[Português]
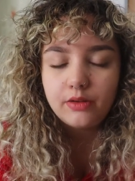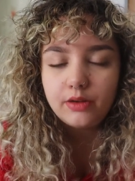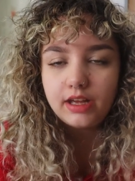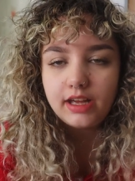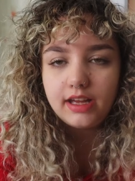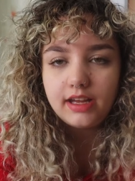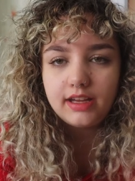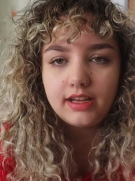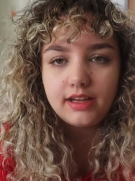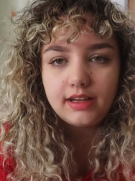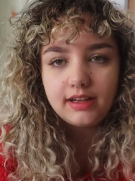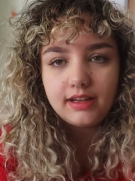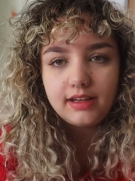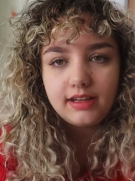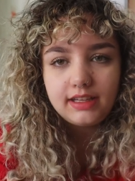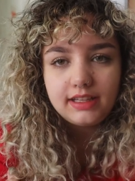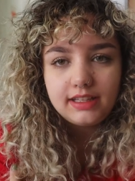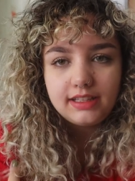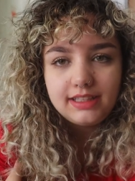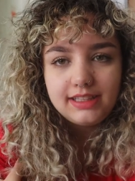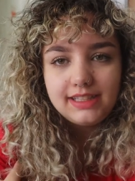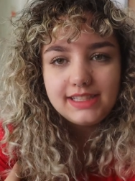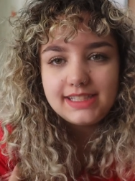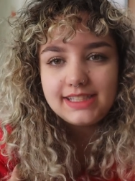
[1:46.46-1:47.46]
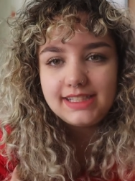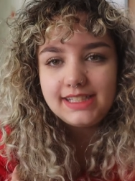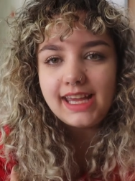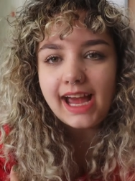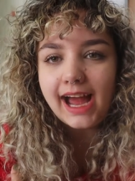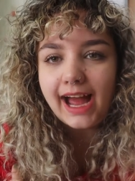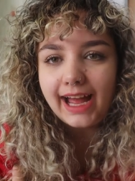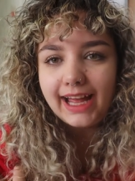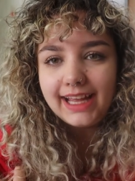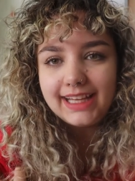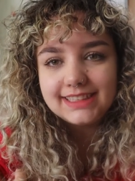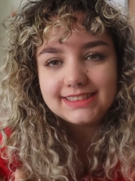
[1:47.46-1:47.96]
uh,
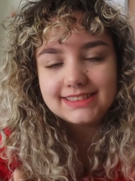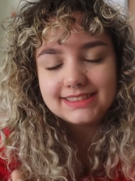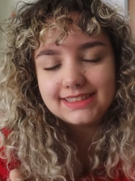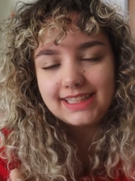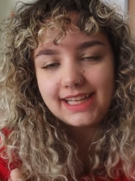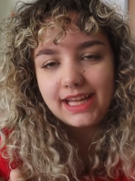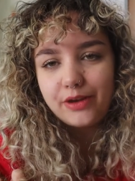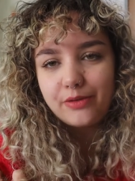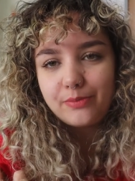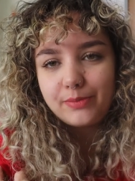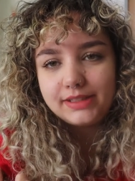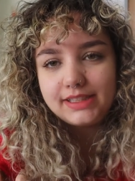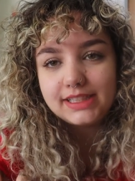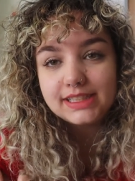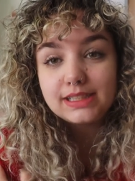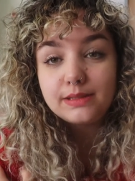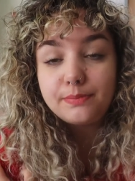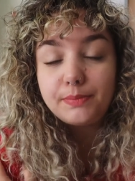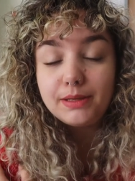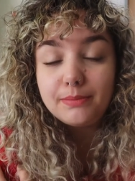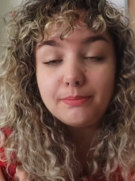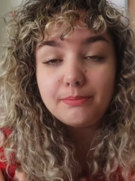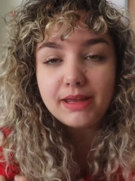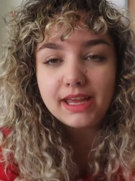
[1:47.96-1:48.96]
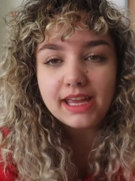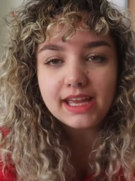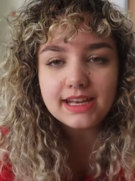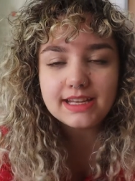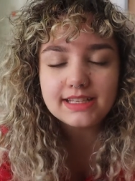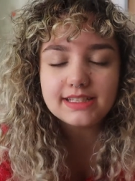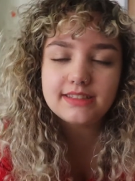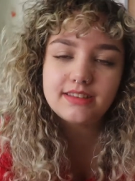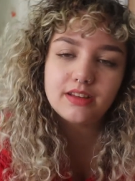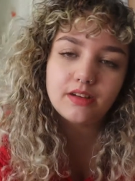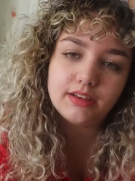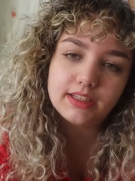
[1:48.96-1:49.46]
iniciais, né? uma das
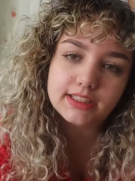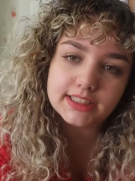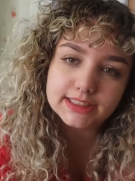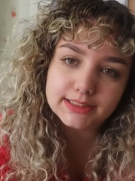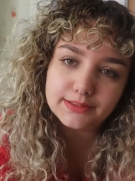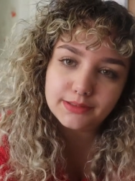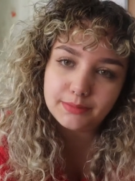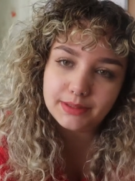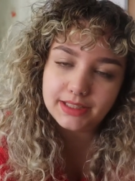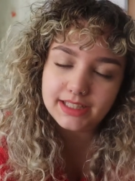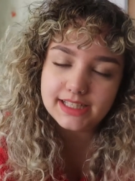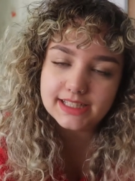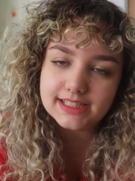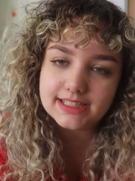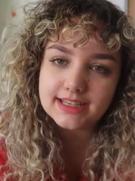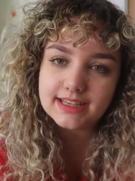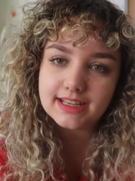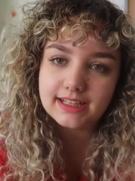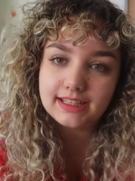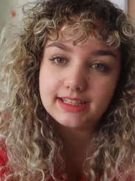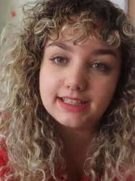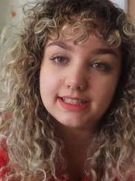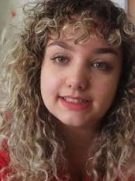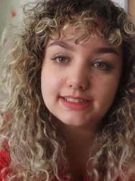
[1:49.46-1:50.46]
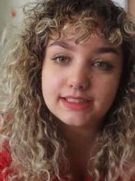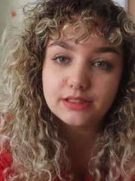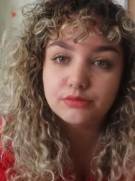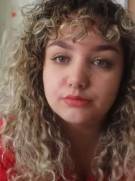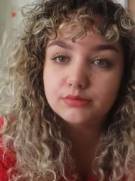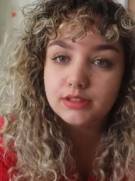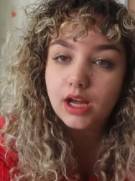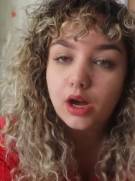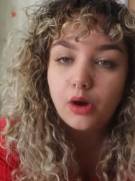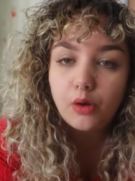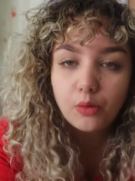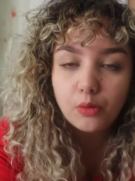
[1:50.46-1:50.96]
primeiras teóricas feministas ali da
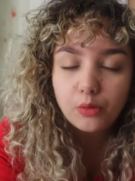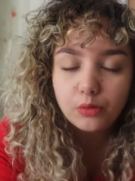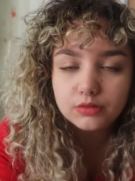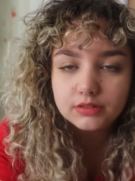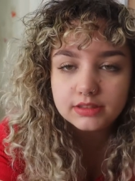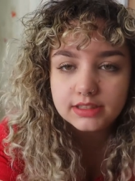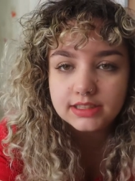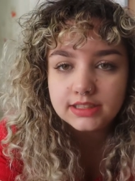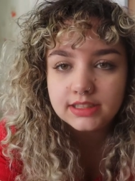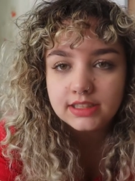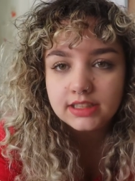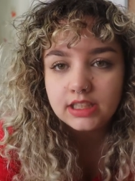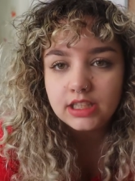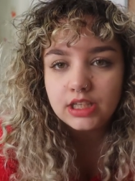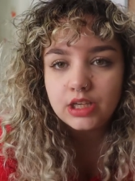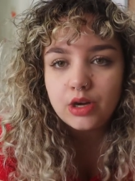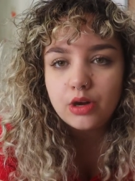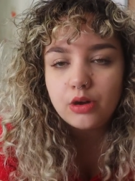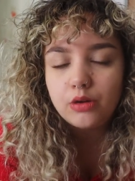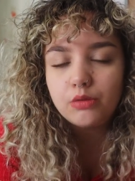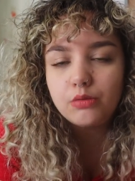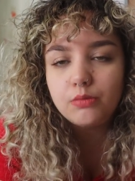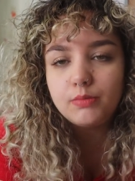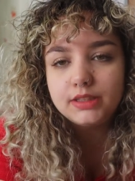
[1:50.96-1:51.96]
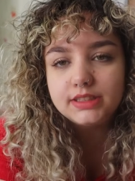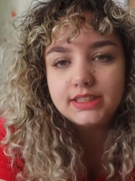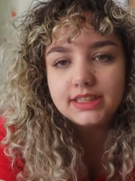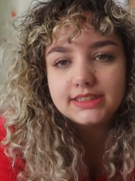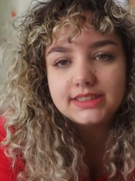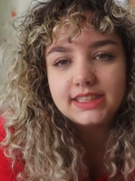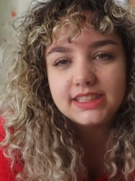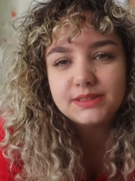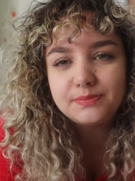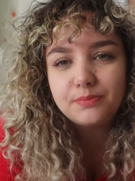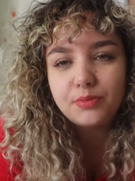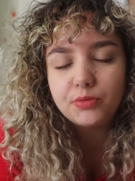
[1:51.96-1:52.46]
segunda onda, uma
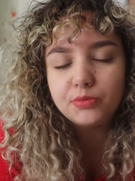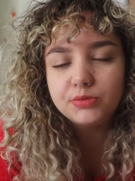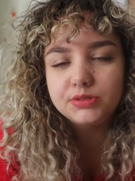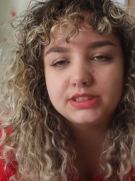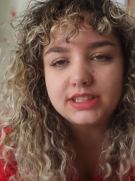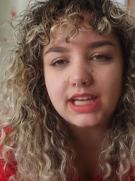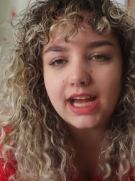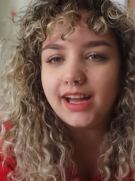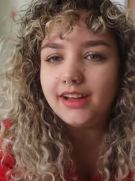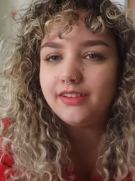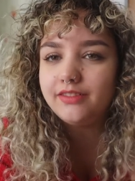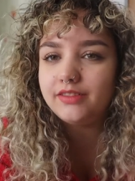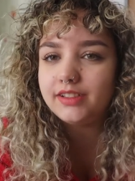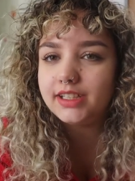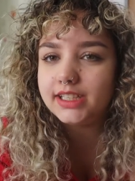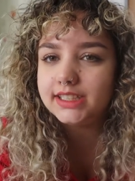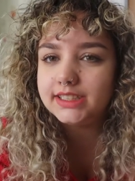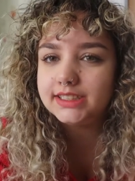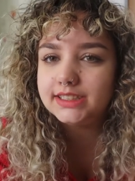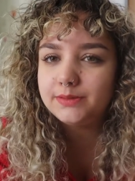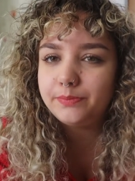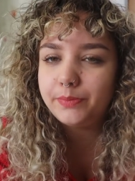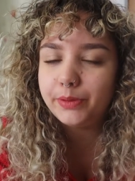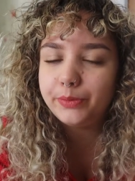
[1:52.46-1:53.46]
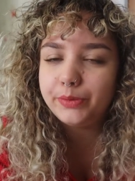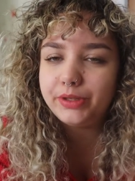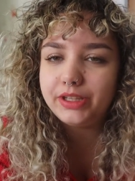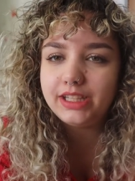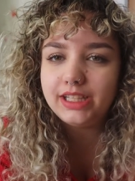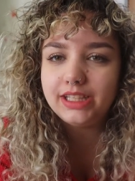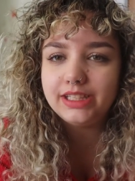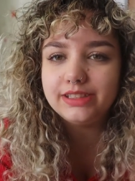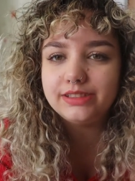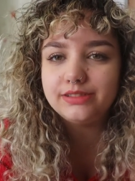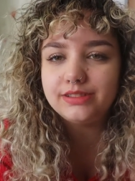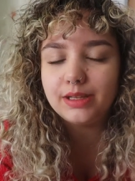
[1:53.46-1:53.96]
das responsáveis pelo
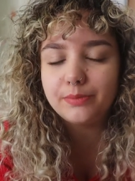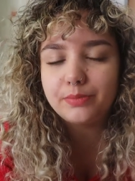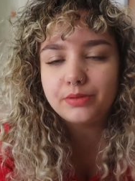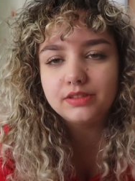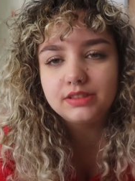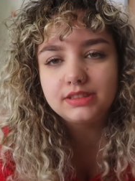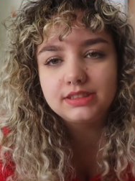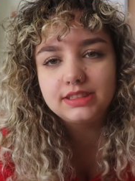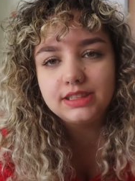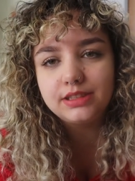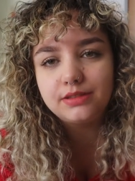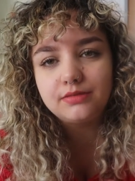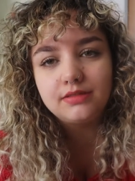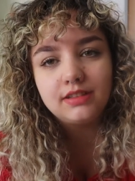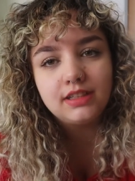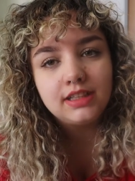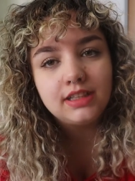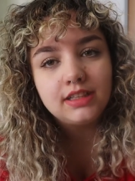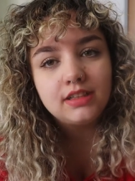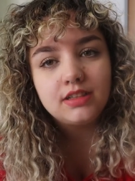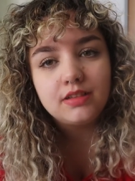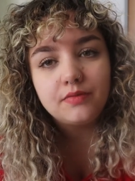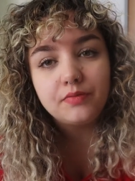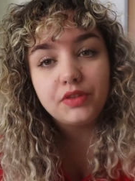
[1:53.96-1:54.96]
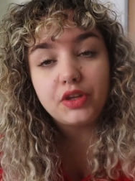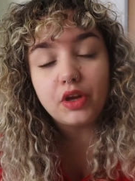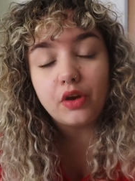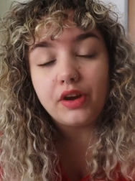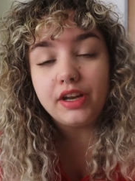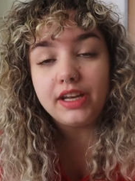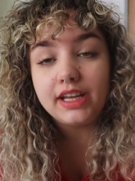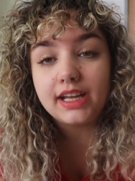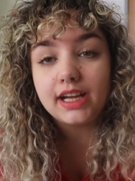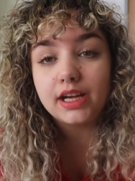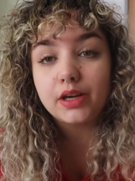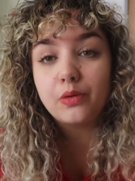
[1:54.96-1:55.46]
início da produção
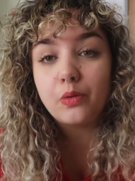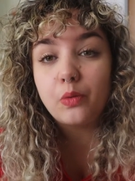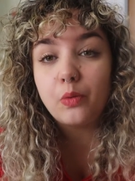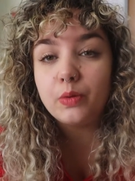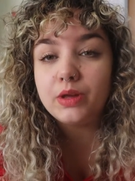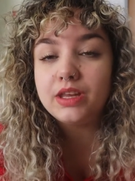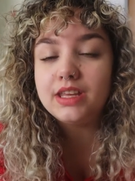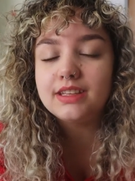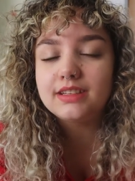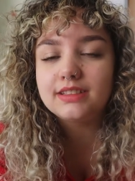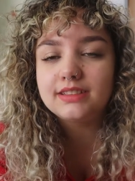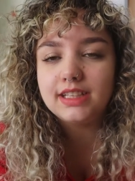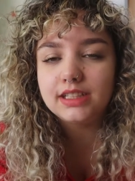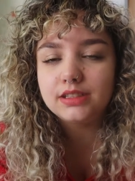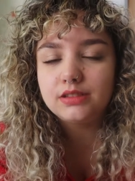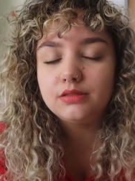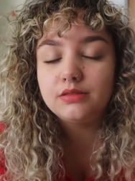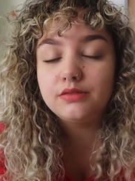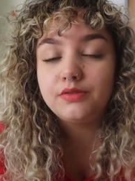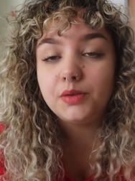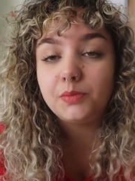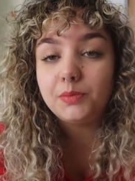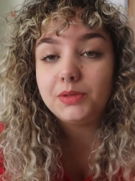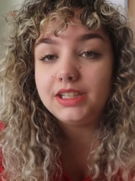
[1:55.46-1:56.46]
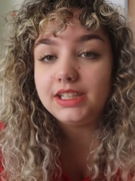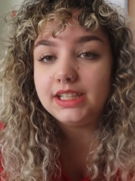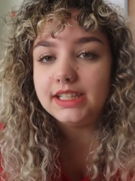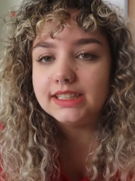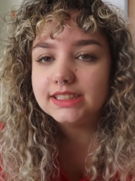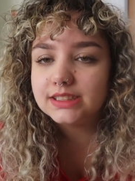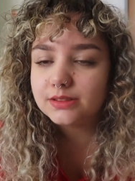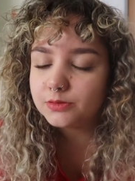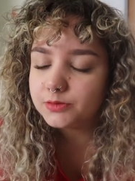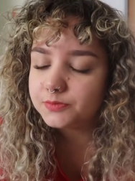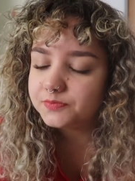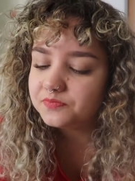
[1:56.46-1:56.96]
teórica queer dentro do
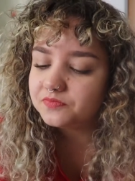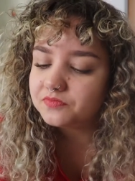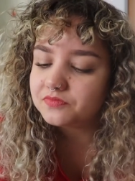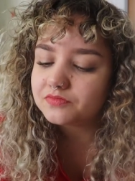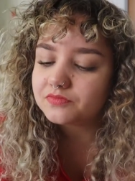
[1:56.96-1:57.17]
feminismo.